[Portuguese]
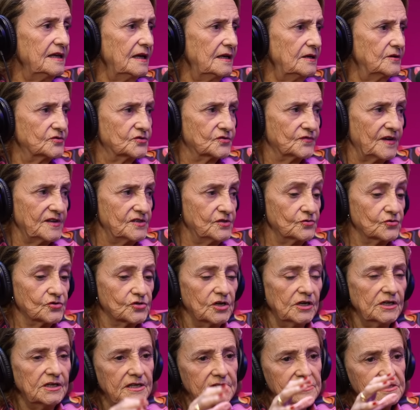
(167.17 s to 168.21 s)
aí eles faziam
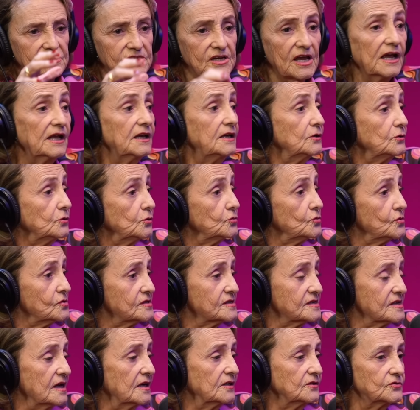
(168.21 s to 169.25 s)
os releases. Ele e Lulu
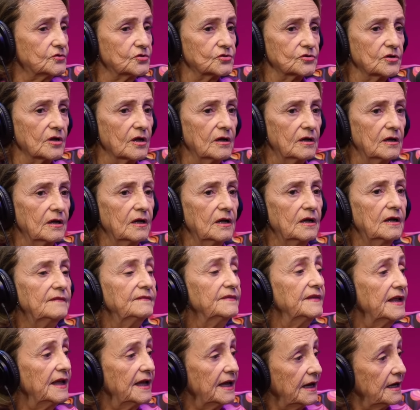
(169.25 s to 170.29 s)
Aí Santos. se tiver fazer bem.
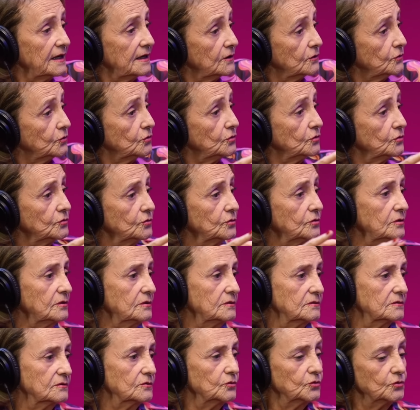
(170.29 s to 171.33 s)
Ele e Lulu.
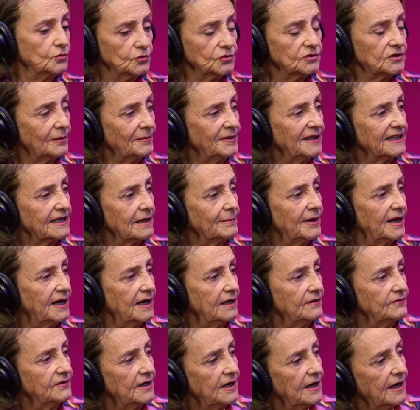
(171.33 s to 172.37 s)
Lulu também
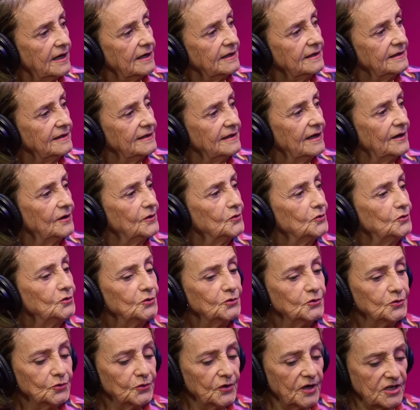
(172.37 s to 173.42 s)
trabalhava lá. O
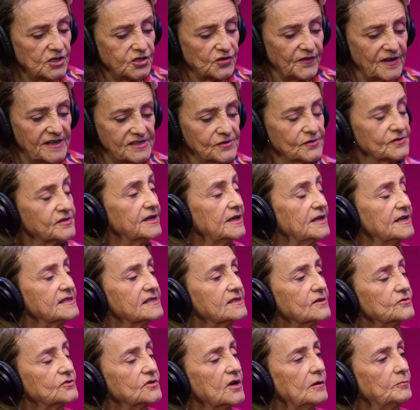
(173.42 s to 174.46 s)
Mas... Lulu, eles faziam
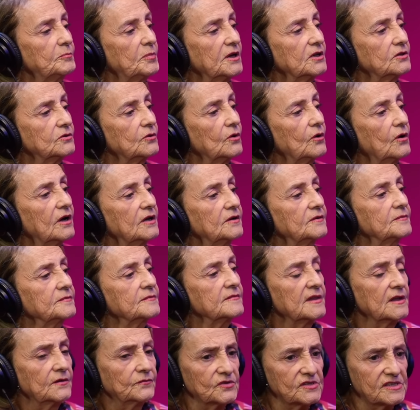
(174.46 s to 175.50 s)
seleção de repertório.
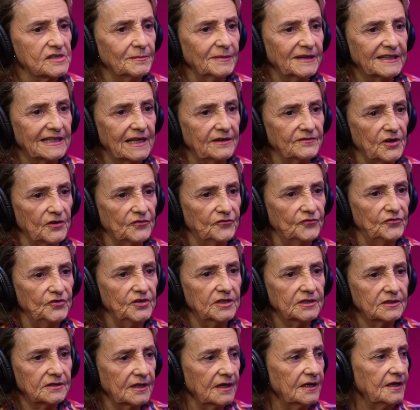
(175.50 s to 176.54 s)
Você mandava a
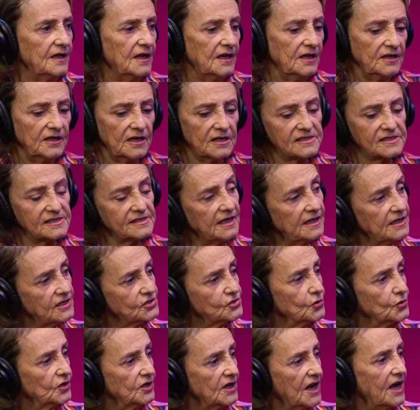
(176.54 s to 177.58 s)
fita e eles
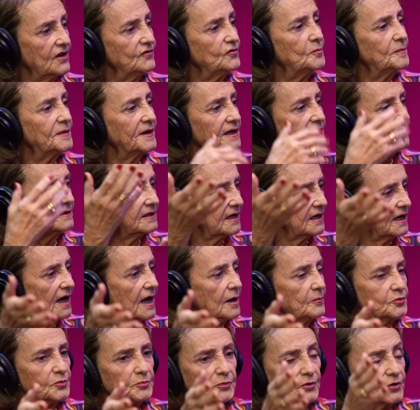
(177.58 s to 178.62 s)
selecionavam para
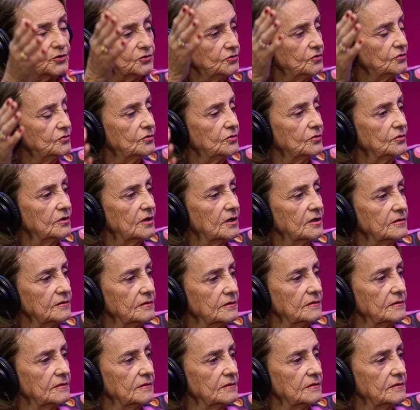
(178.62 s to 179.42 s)
entregar para o produtor.